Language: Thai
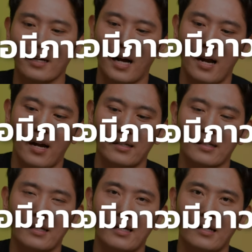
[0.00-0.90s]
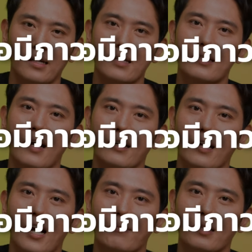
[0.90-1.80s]
การกินเนื้อสัตว์
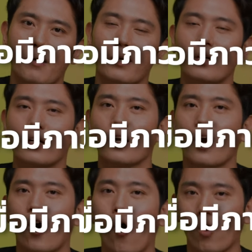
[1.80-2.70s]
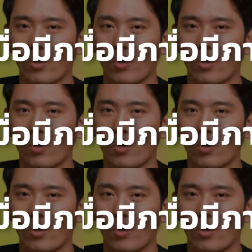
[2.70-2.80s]
นะครับจะทำให้เกิดของ